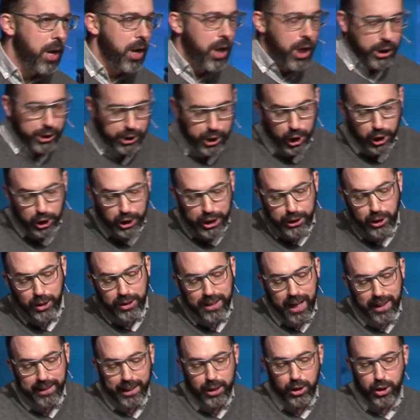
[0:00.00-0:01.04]
Ce que Jésus est
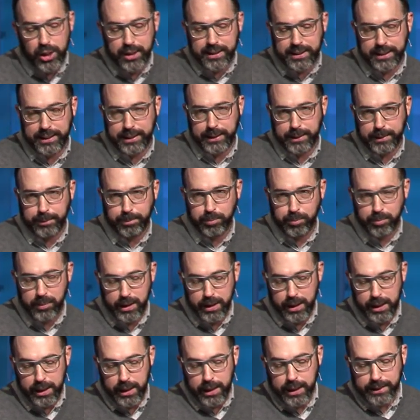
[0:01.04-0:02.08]
en train de dire,
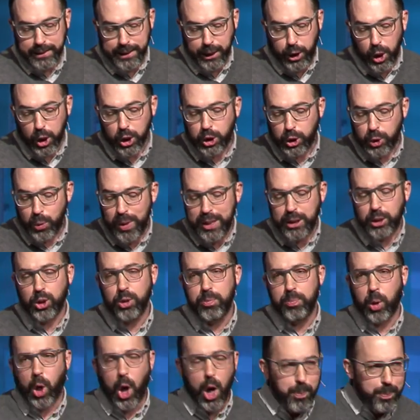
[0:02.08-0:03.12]
c'est que tu es une
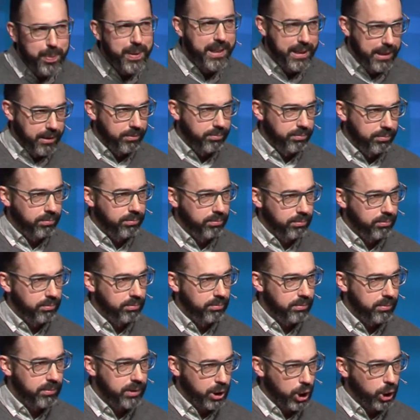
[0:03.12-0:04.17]
brebis.
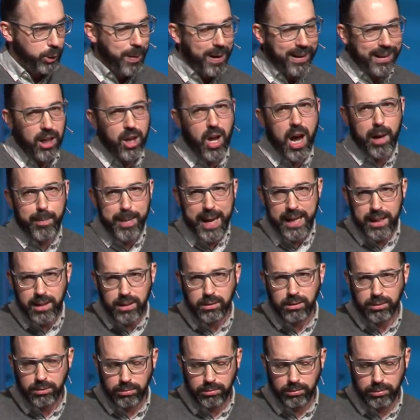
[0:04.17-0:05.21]
Est-ce que je peux entendre en Amen.
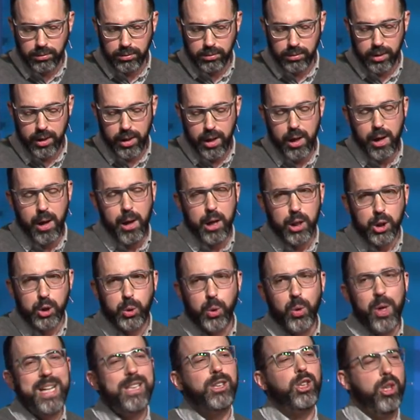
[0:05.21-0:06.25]

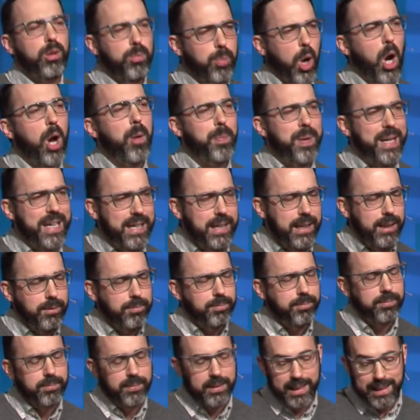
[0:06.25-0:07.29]
Tu es une brebis «
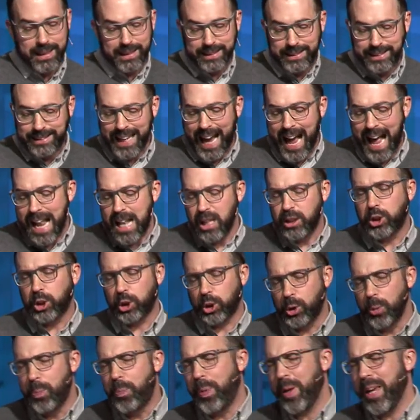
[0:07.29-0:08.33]
Sale,
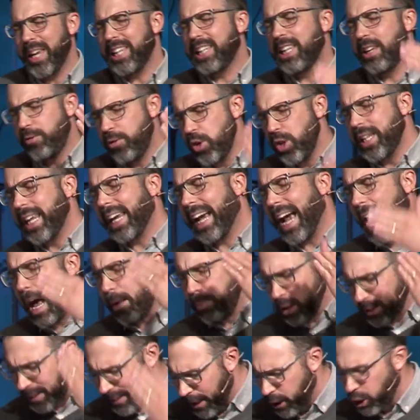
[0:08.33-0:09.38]
stupide et
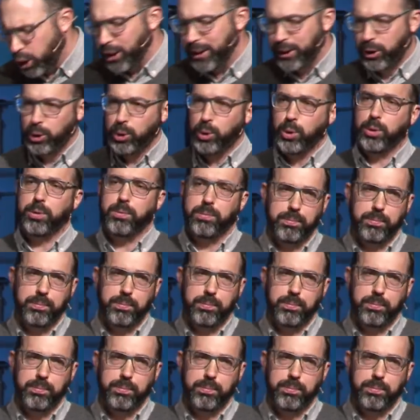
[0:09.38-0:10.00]
vulnérable sans Jésus.